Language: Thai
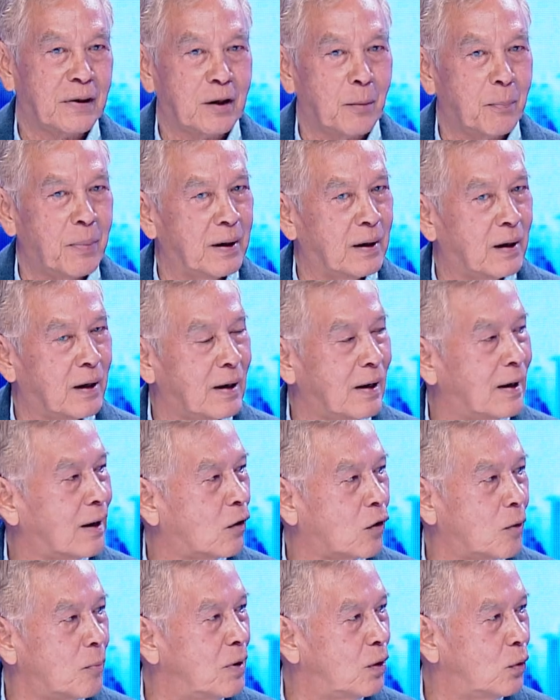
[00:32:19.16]
นจะเป็นอะไรเรา
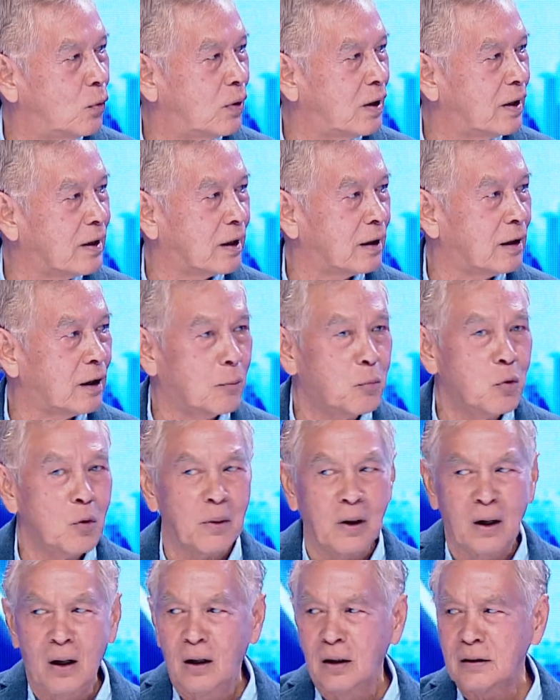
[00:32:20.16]
ก็ไม่รู้แล้ว อย่างที่เขาพูด
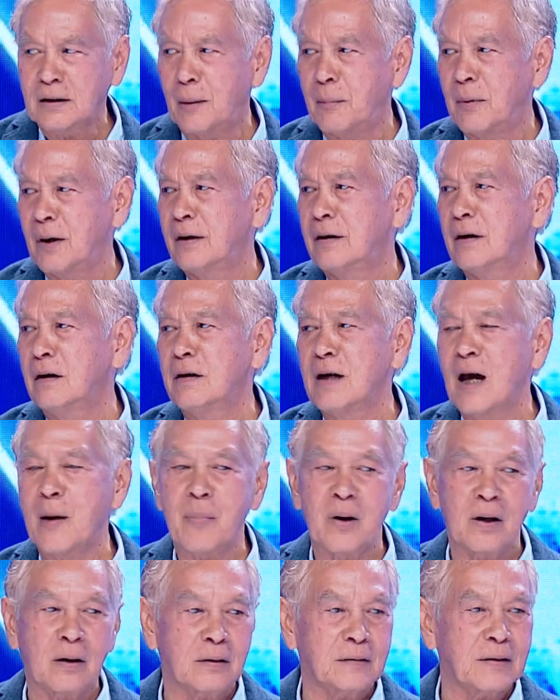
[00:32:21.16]
ทำอะไรเยอะแยะ
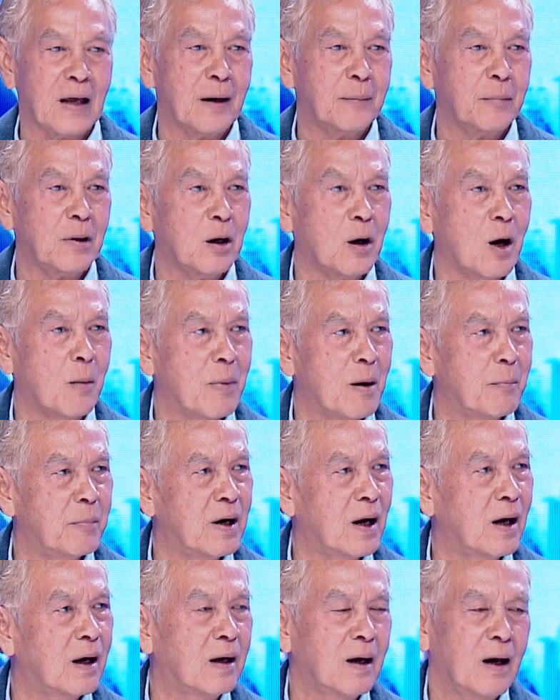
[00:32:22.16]
ไปก็ตายไปก็ไปไม่
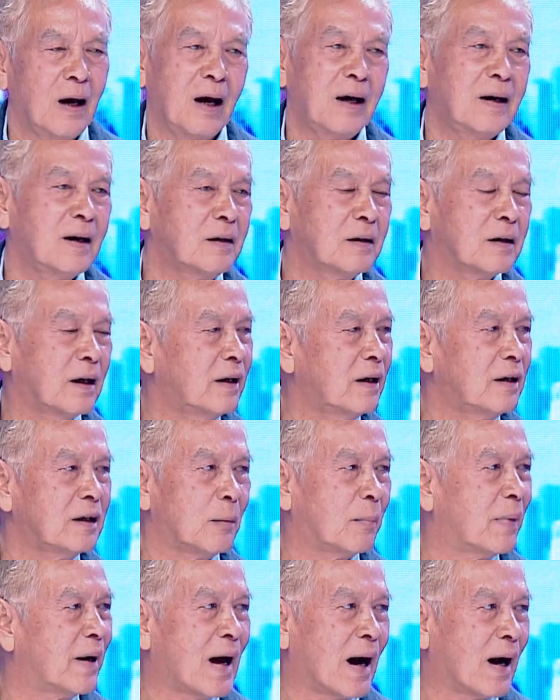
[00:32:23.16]
ได้ไอ้นั่นไอ้นั่นอ
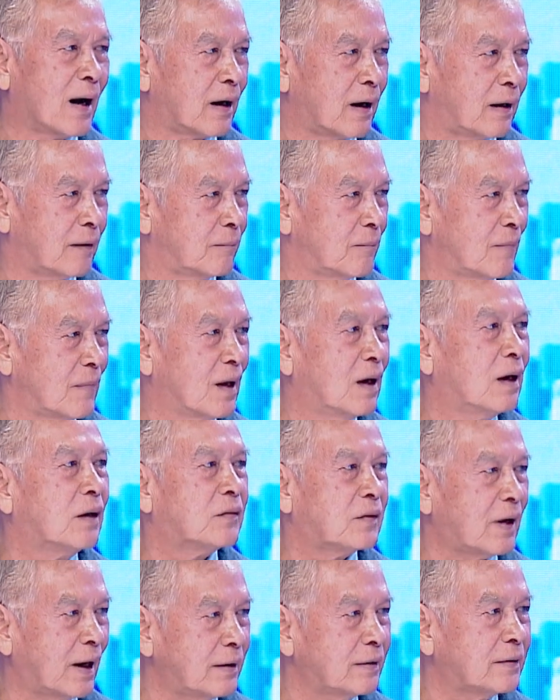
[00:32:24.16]
ย่ามาด่ากัน
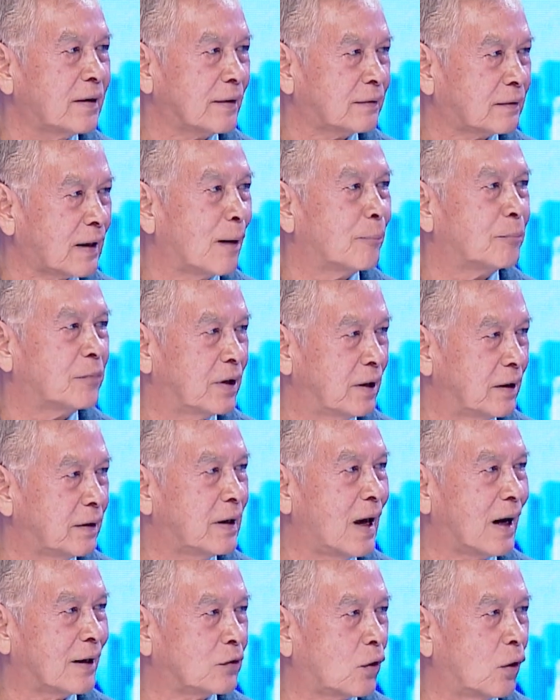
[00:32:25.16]
ฉันจะทำเยอะ
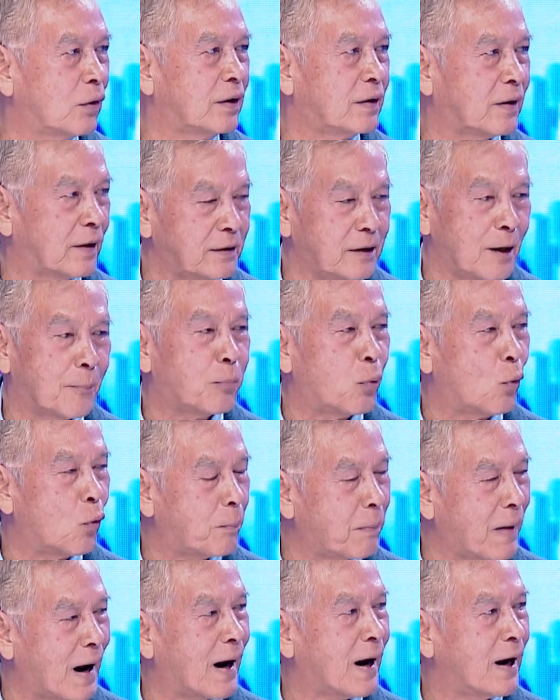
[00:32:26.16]
แยะตอนนี้ฉันจะปลูก
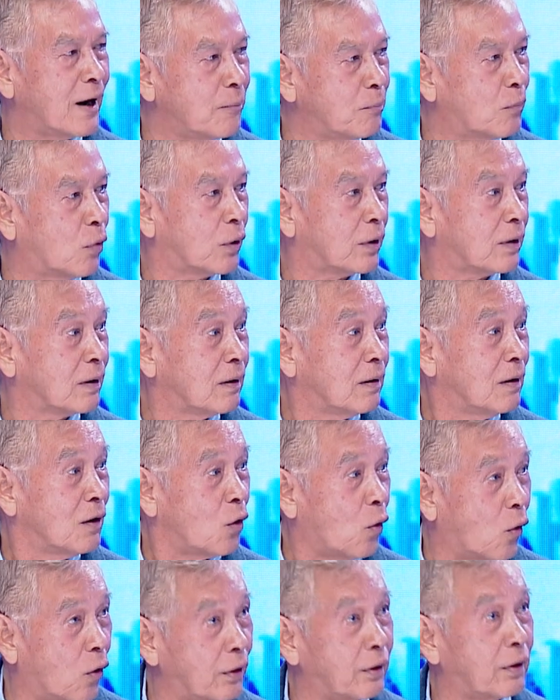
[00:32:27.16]
ป่าให้หมด
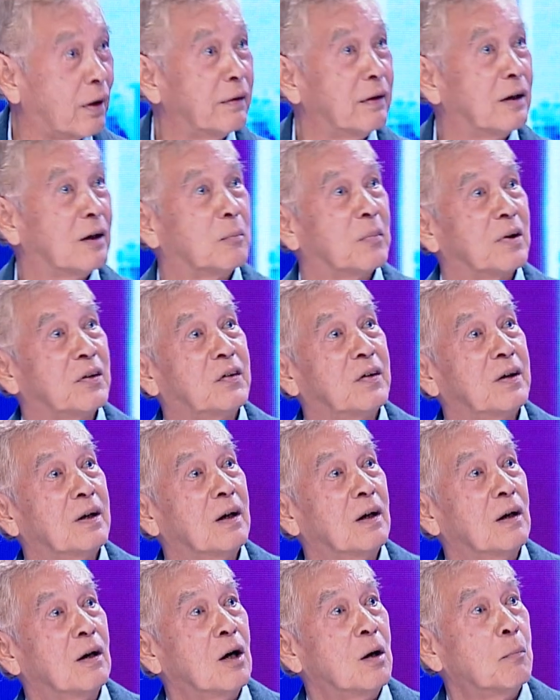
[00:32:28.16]
คนก็เดินมาชี้
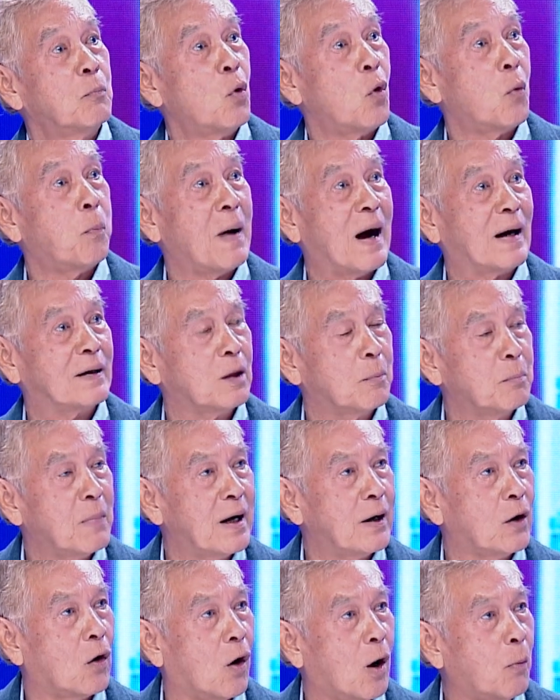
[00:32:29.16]
ปลูกป่าทำไม
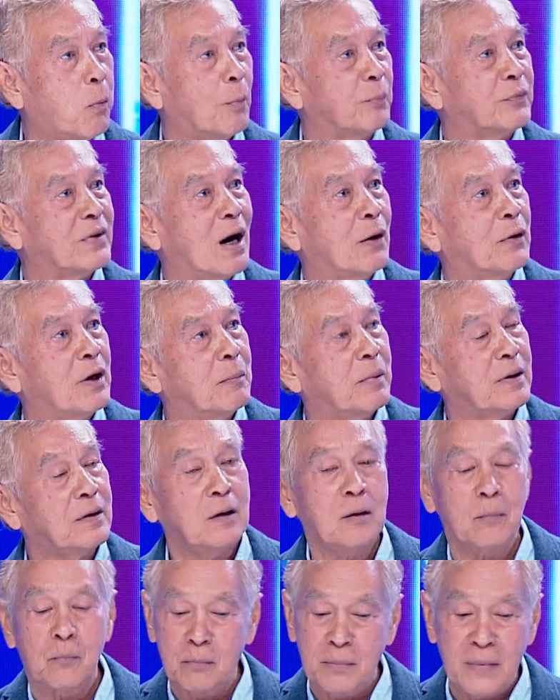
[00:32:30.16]
ขอผมเช่าได้ไหม
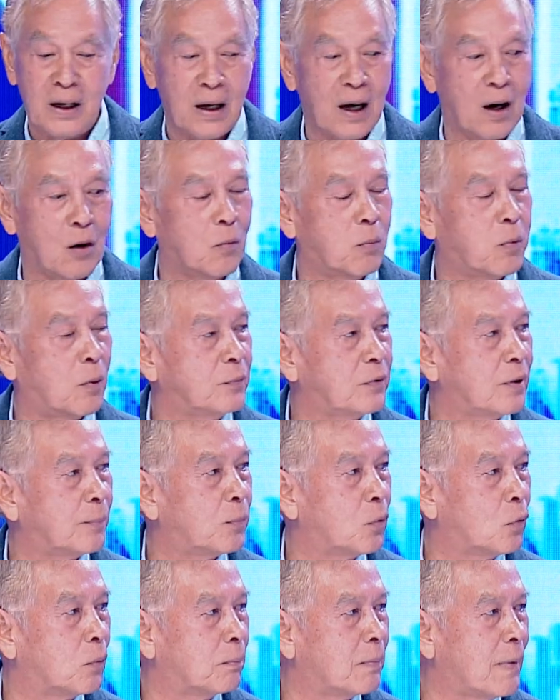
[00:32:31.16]
ที่ ไม่เอาผมจะ
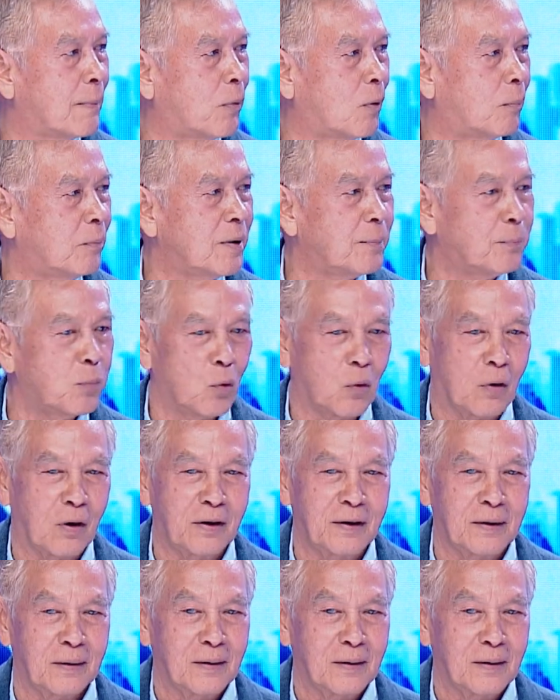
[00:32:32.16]
ปลูกแบบผมไม่ปลูกก็